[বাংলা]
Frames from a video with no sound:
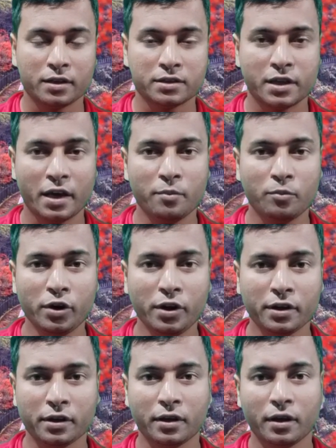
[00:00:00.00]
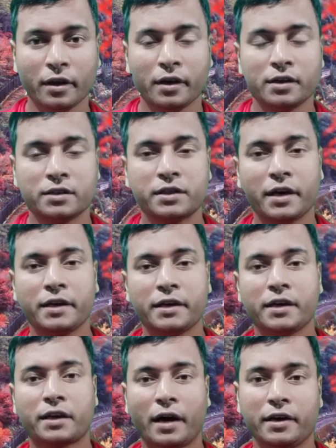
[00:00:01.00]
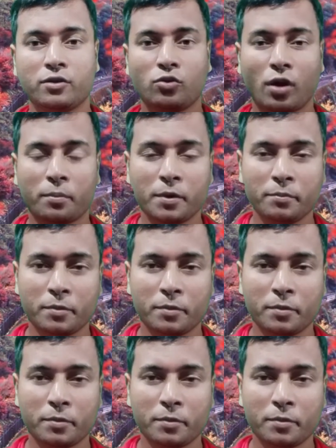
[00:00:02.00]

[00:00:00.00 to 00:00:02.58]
যে হ্যাঁ মনি যে এই কাহিনিগুলো আপনি